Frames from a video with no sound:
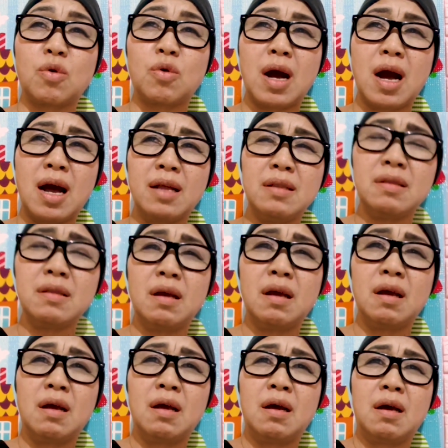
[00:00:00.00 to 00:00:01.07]
Tuhan
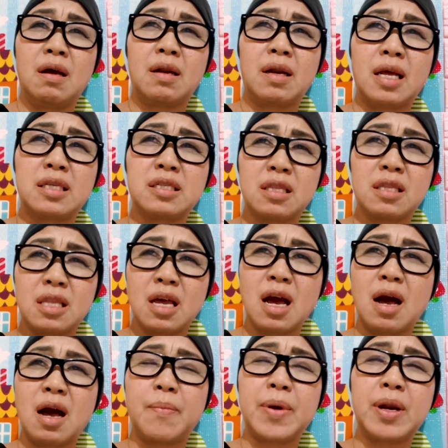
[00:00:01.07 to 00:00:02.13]
dan
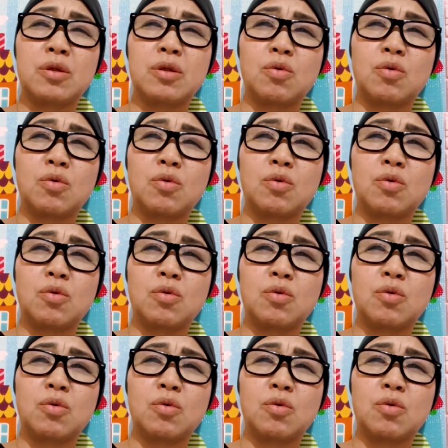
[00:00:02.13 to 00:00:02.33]
setia kepada